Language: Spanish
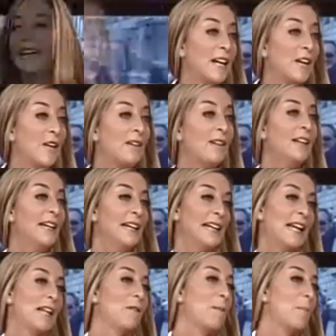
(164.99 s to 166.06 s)
Llego
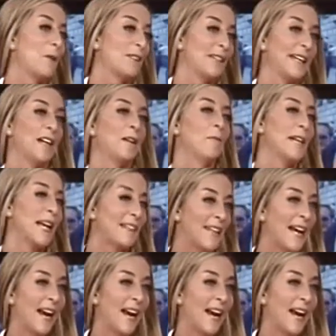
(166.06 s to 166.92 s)
y le digo al portero, ah, buenas